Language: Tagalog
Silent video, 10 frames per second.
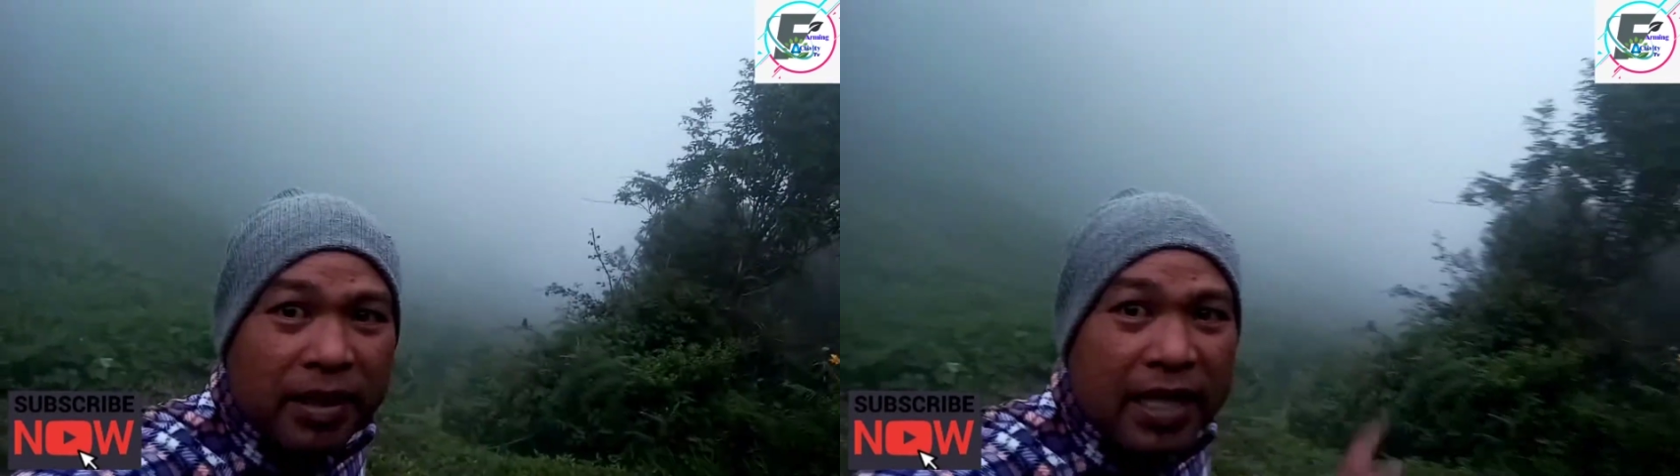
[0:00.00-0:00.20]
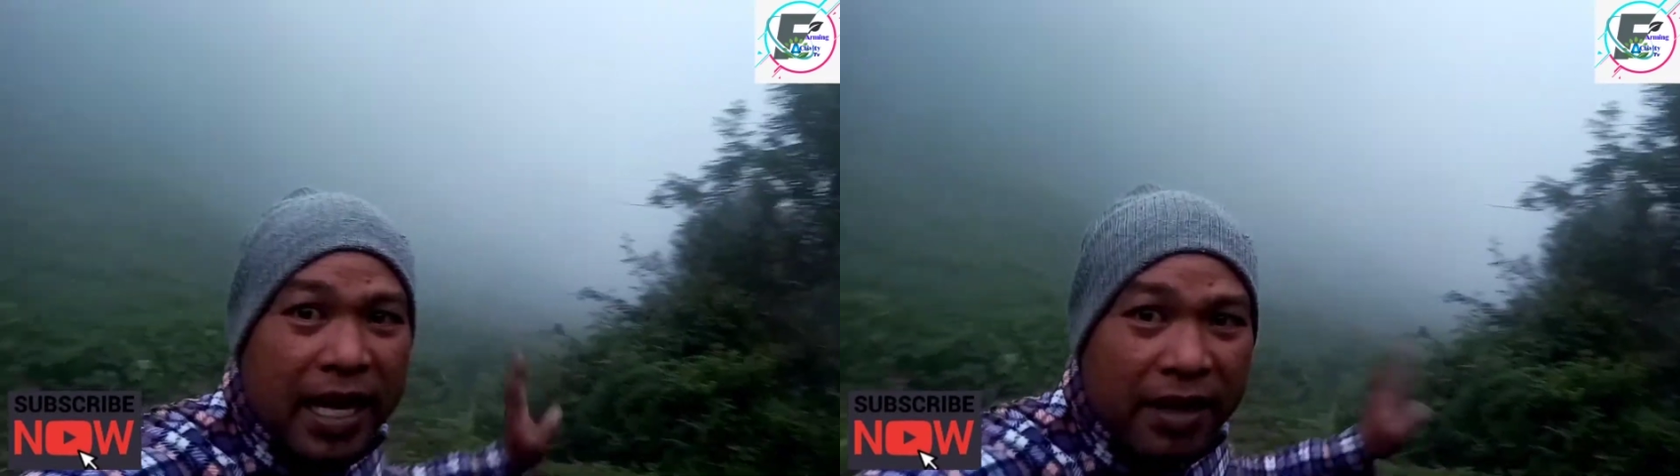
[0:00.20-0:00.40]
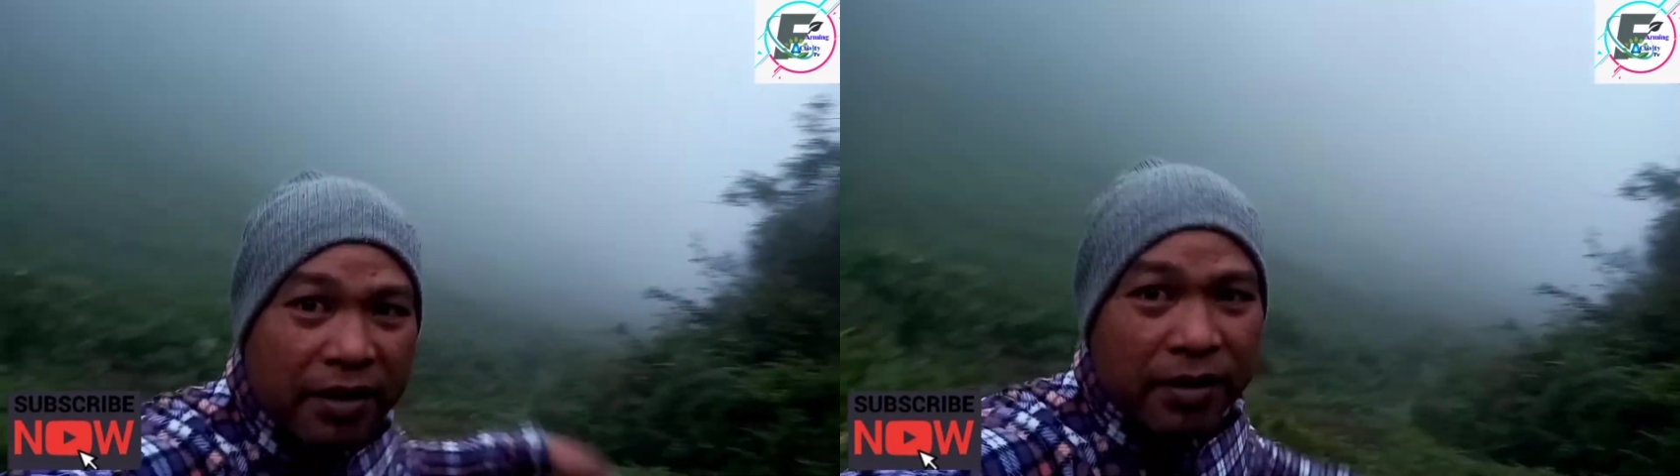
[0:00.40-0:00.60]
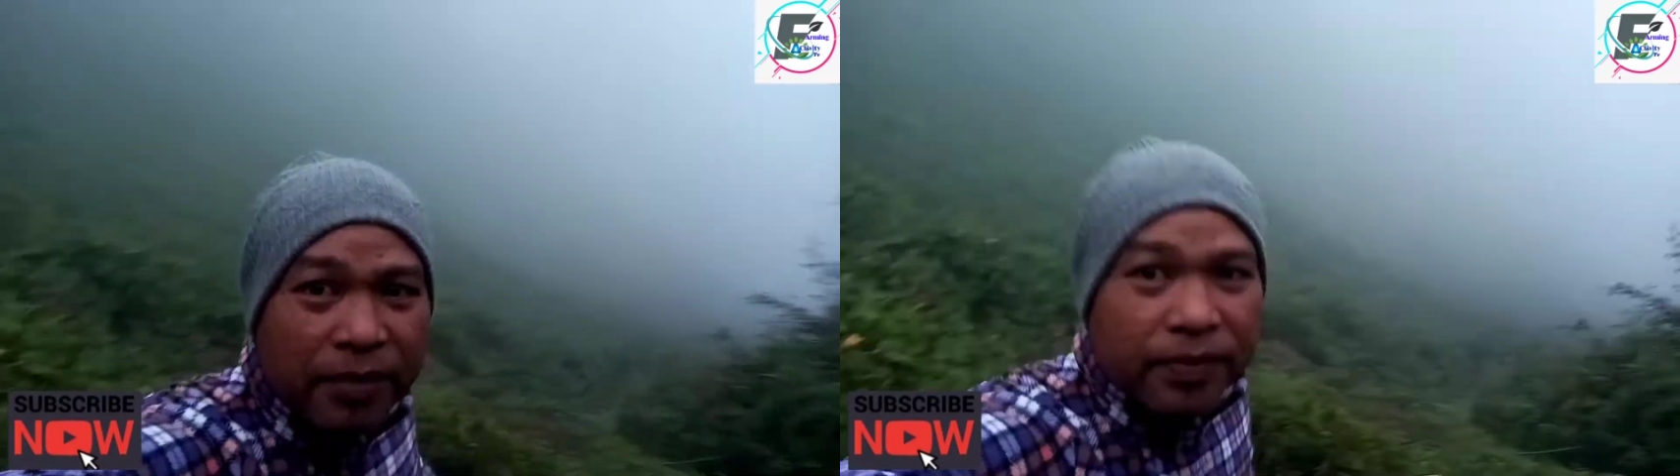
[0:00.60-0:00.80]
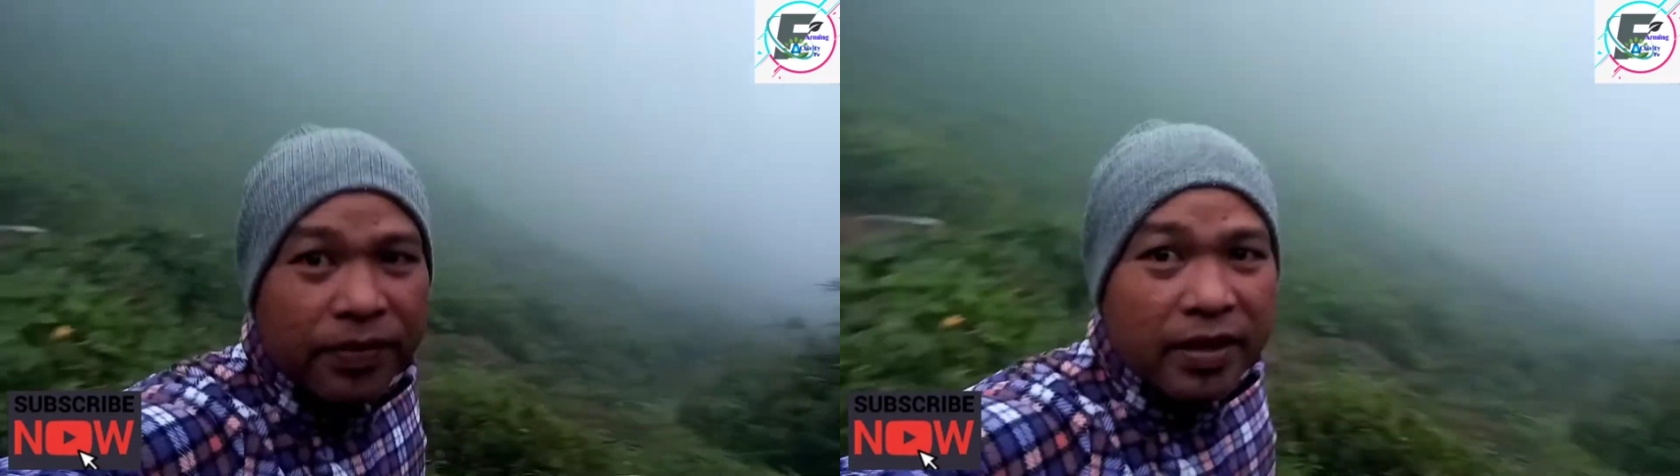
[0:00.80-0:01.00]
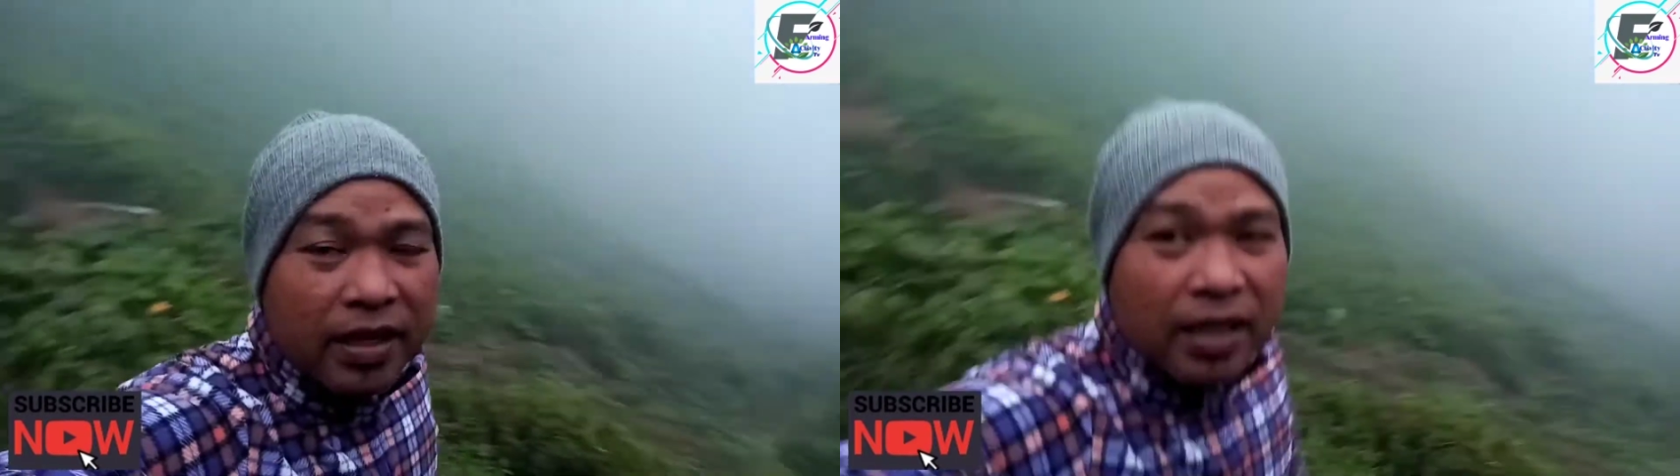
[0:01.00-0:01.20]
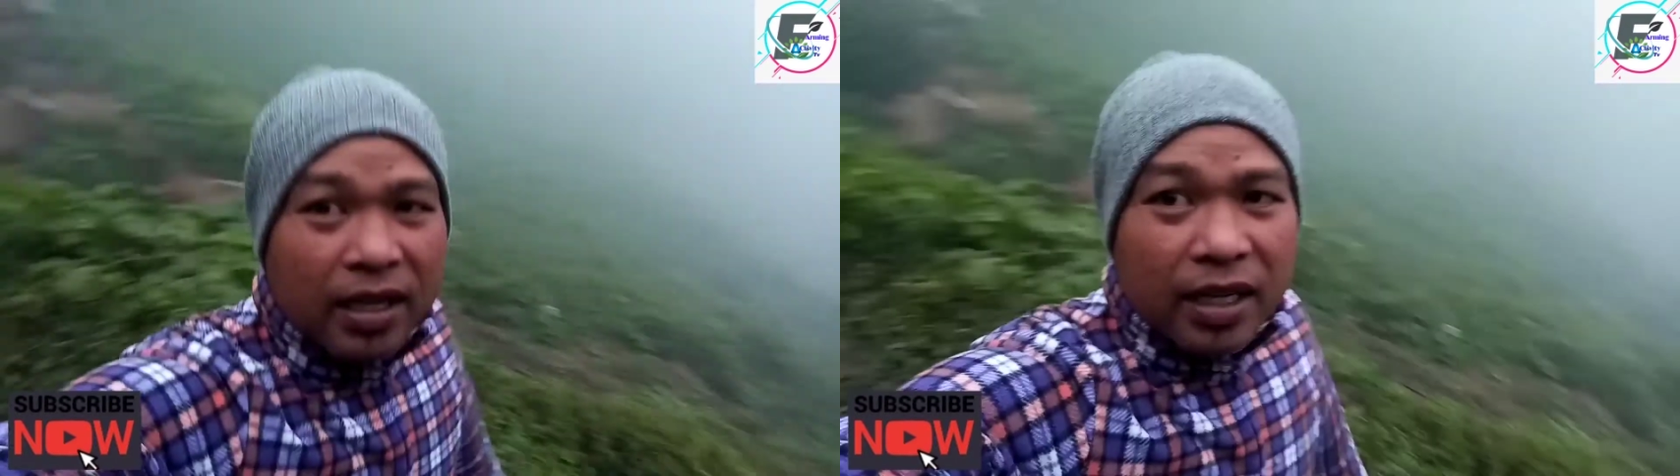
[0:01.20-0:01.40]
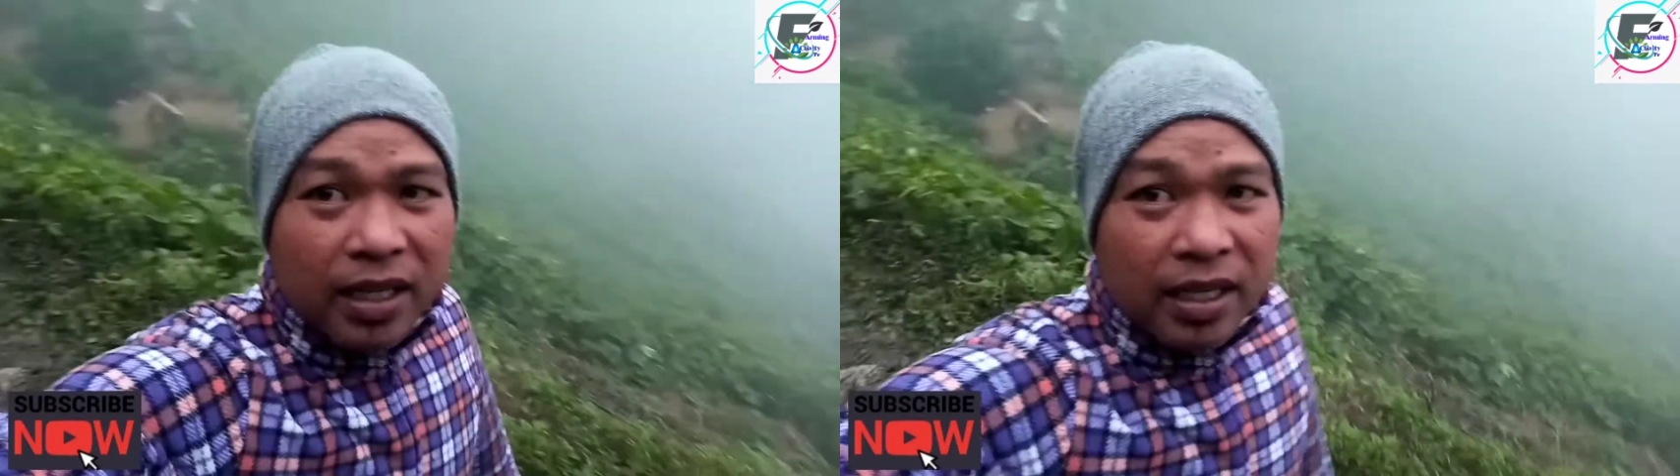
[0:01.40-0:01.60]
tayo.
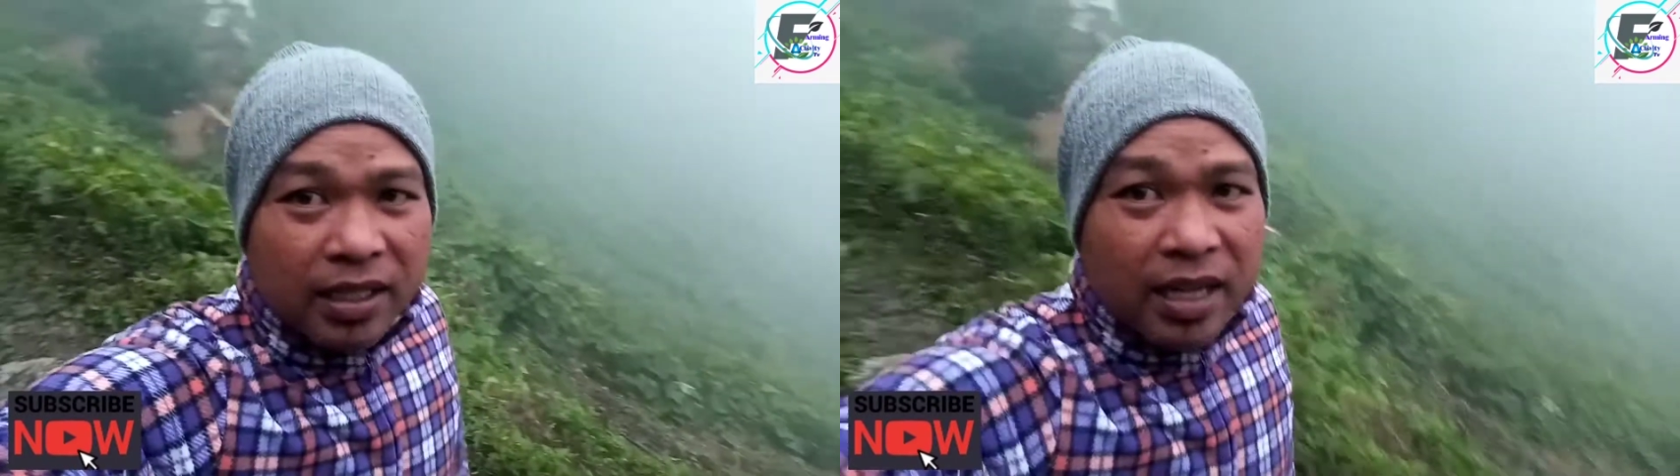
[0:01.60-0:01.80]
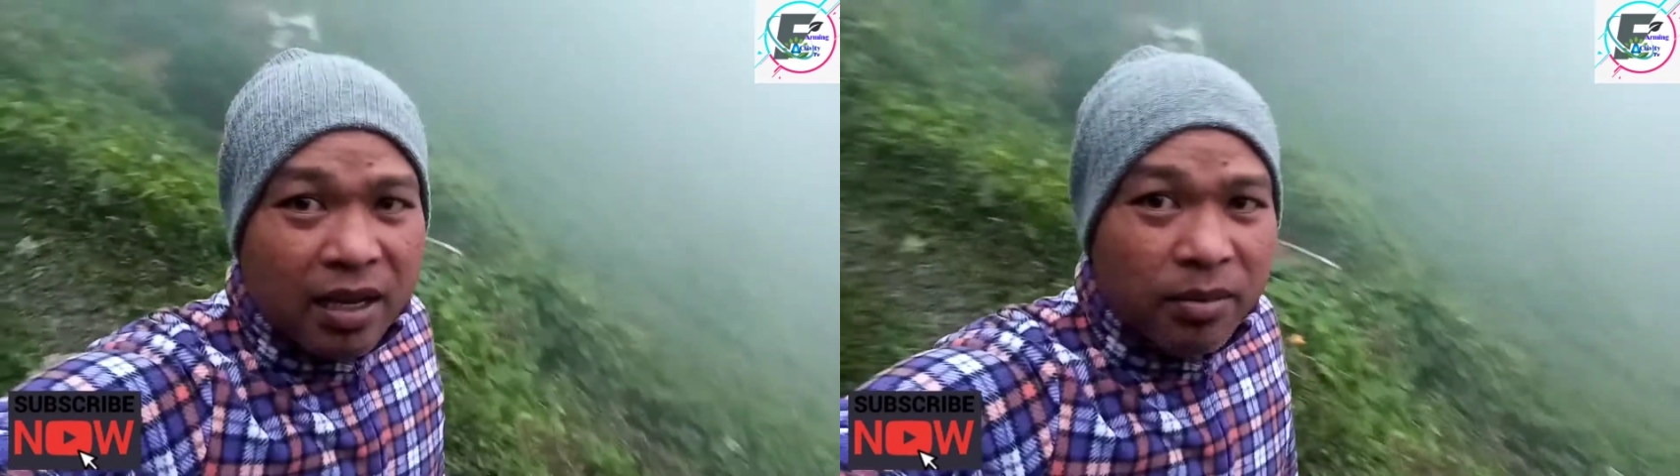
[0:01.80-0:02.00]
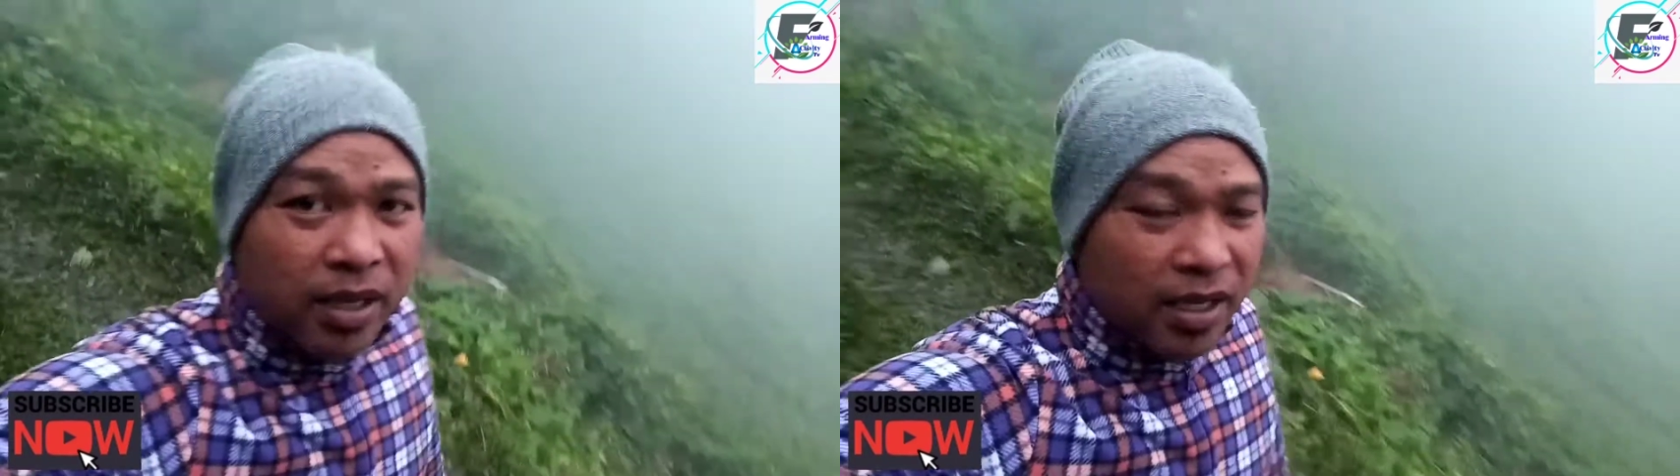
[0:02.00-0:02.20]
Ayan, grabe.